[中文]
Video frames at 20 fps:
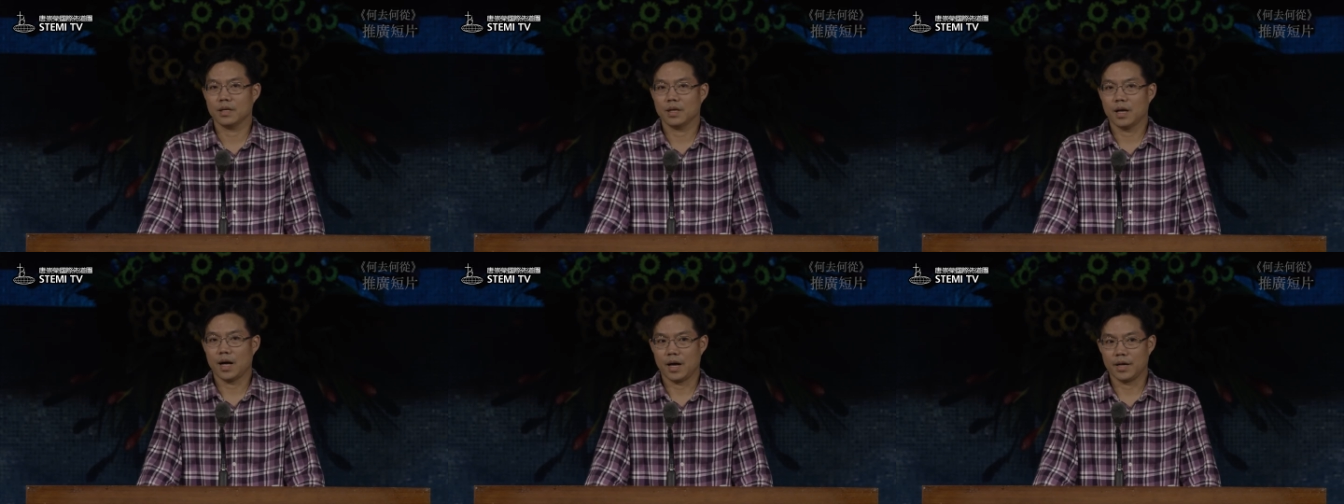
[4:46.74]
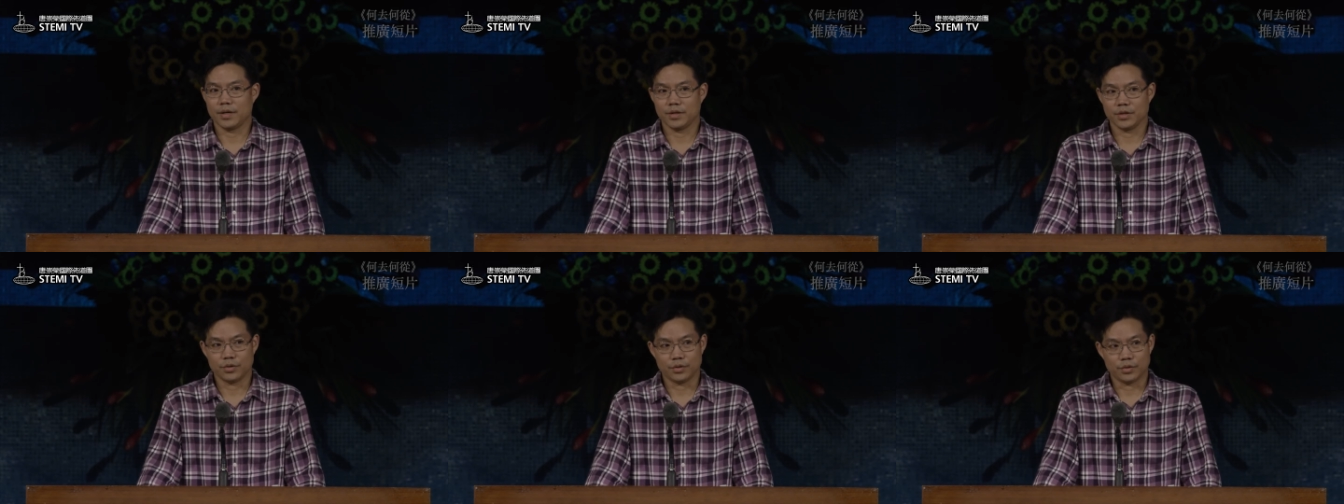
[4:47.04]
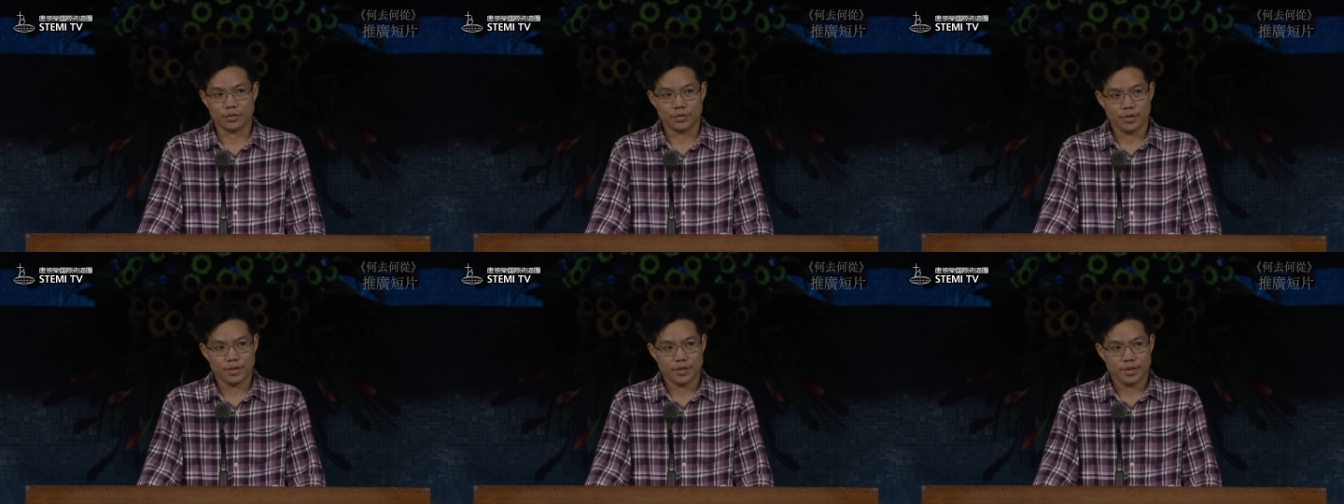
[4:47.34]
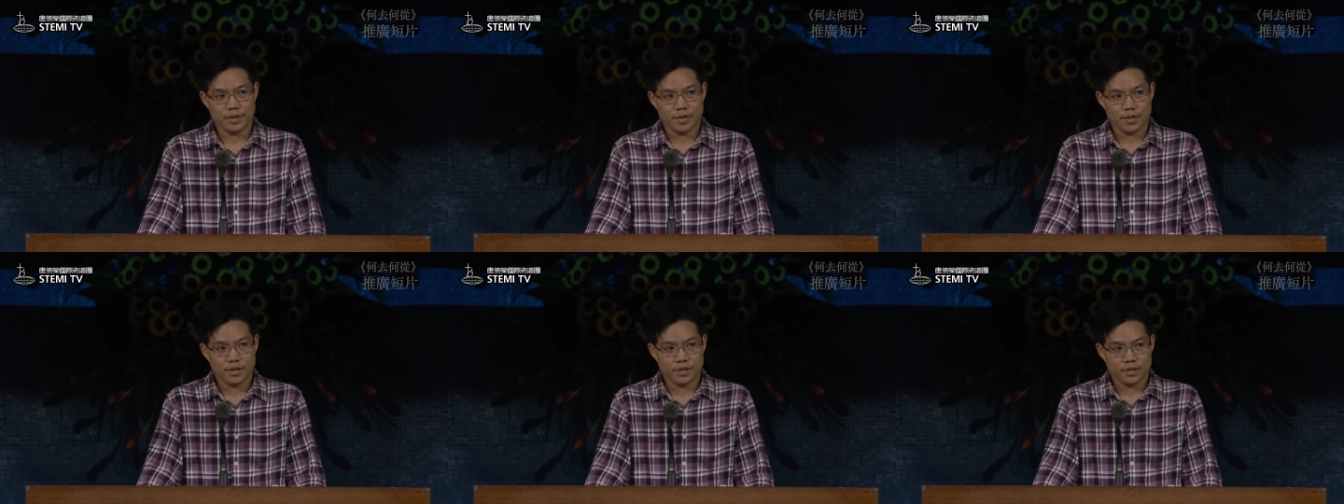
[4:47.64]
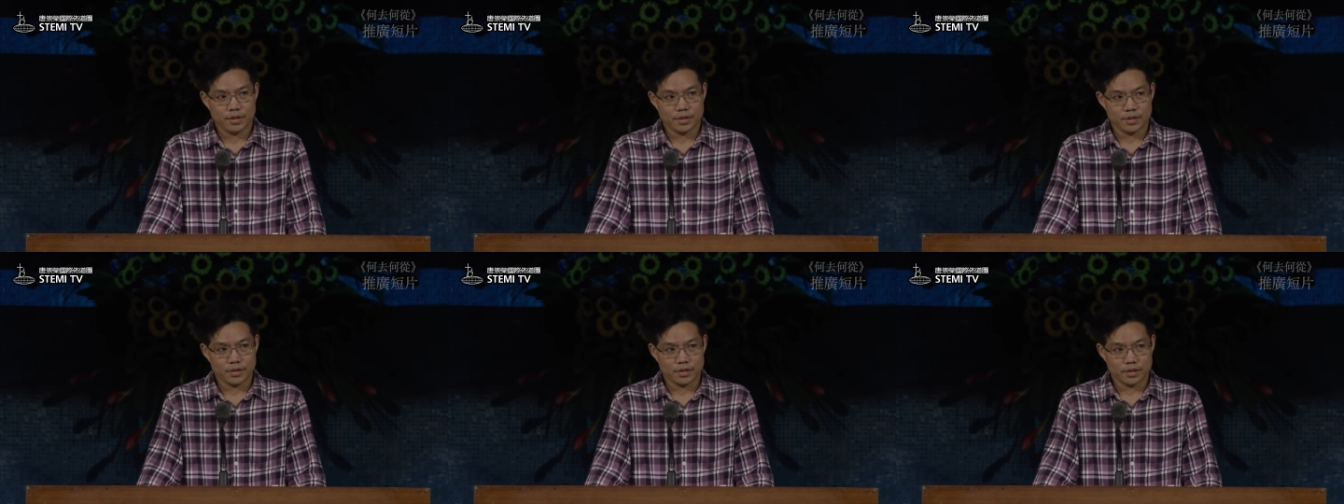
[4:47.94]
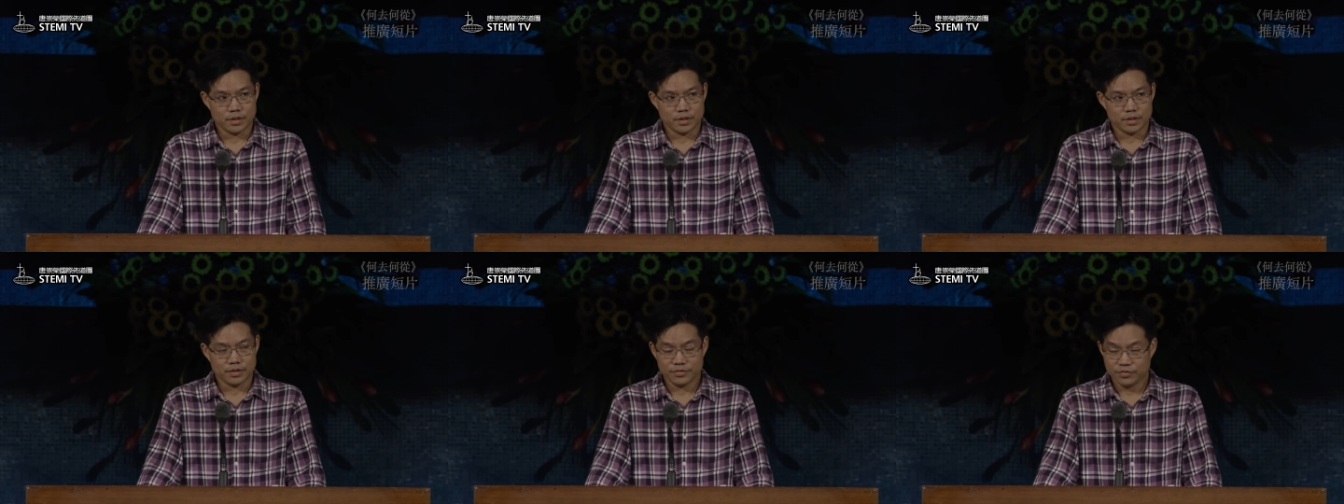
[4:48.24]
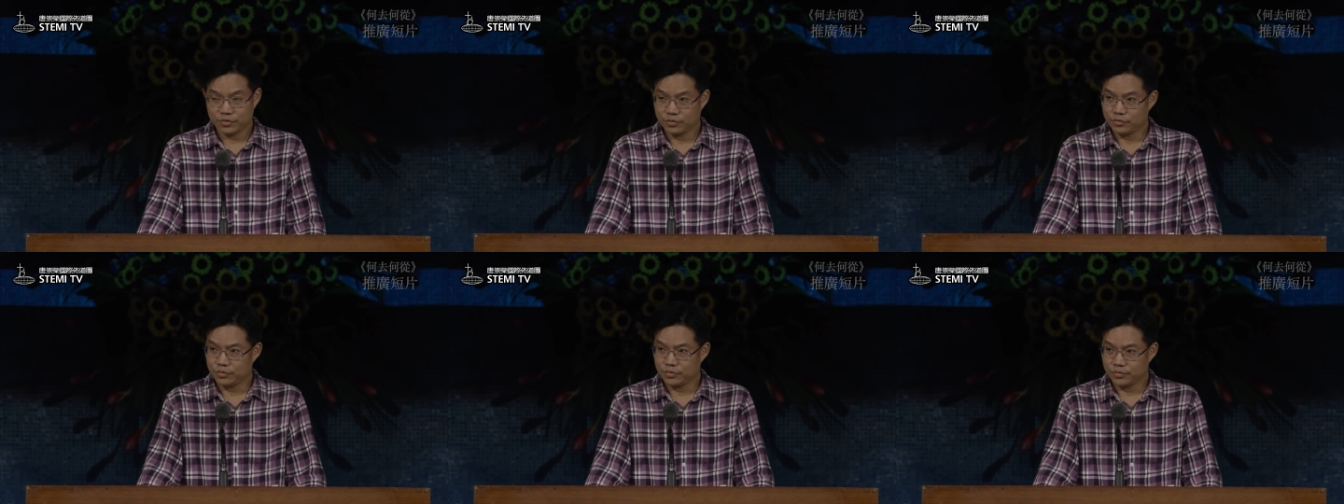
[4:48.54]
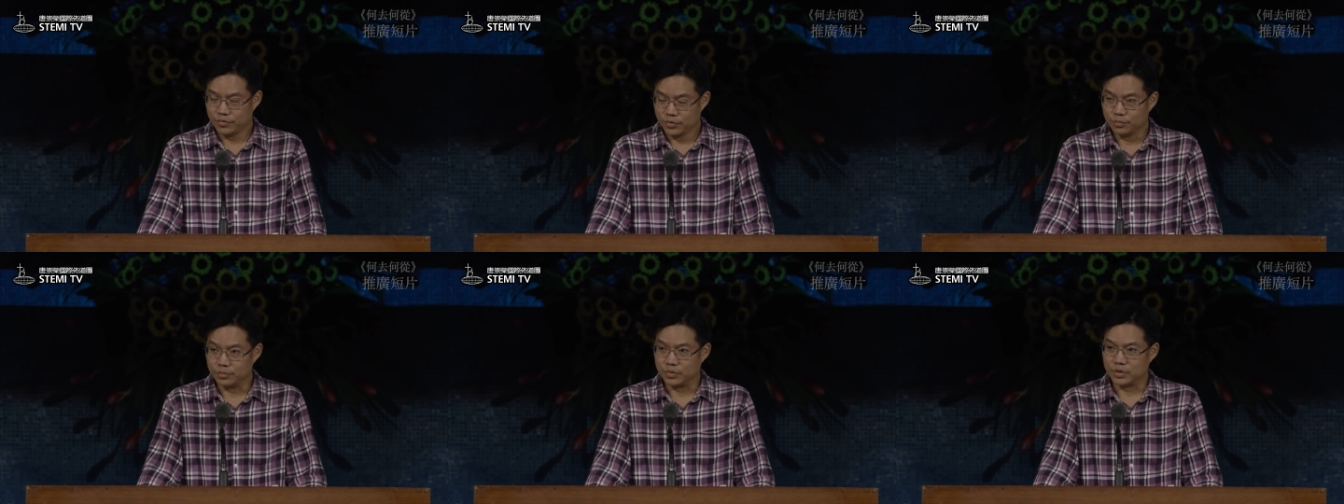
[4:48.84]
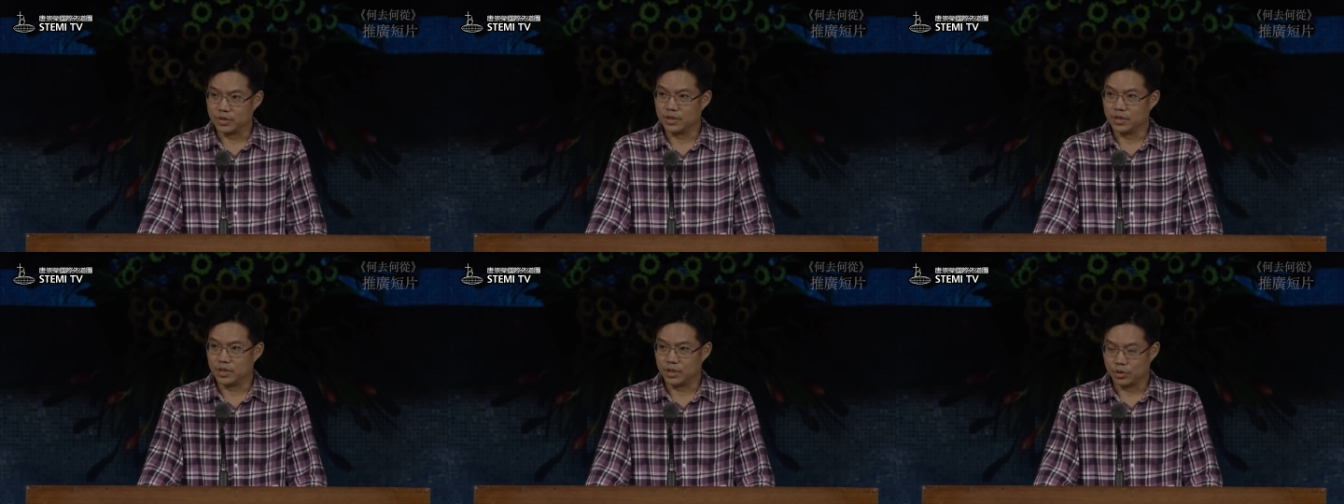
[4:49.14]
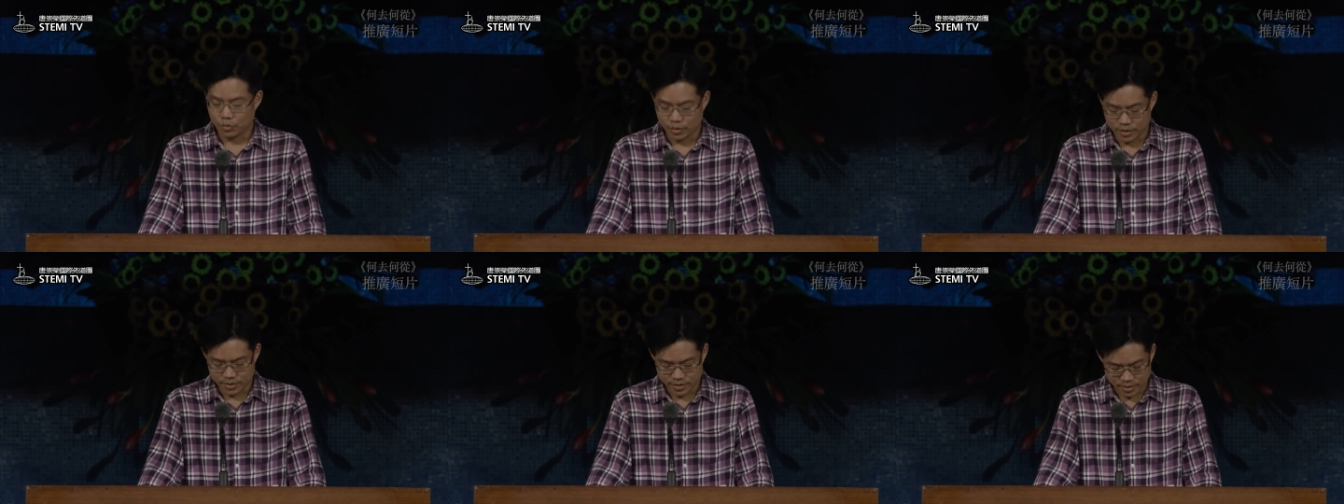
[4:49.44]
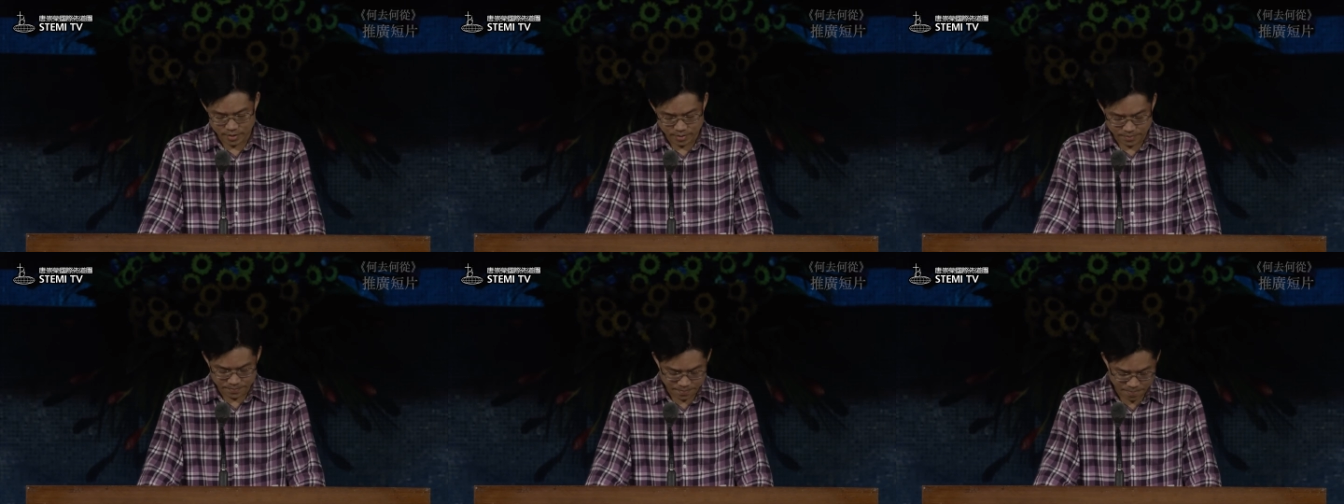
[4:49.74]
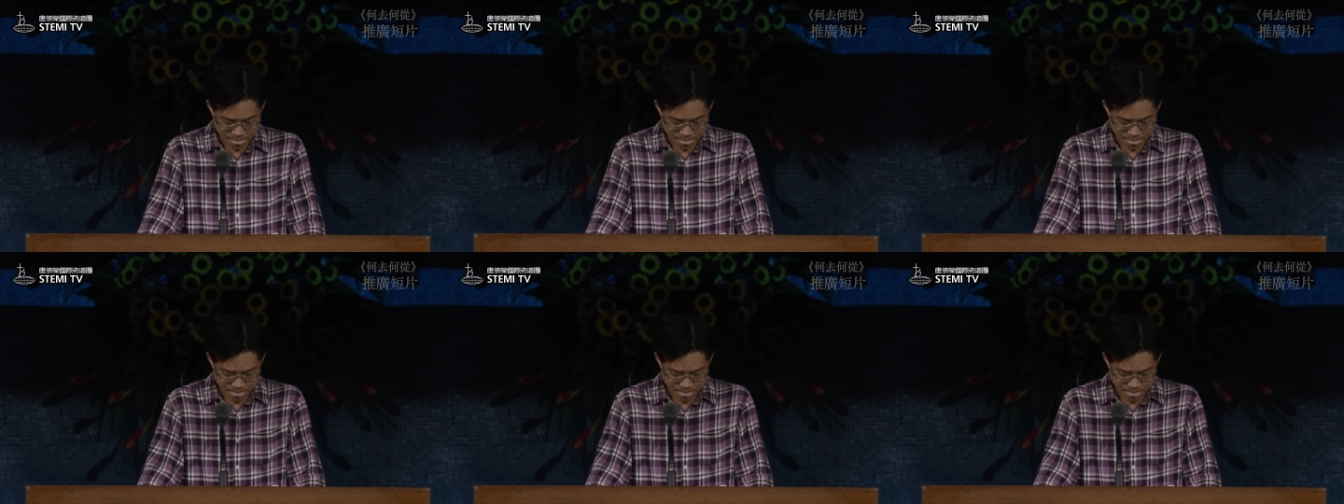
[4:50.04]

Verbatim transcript: 还有，呃，可能父父母是离婚的，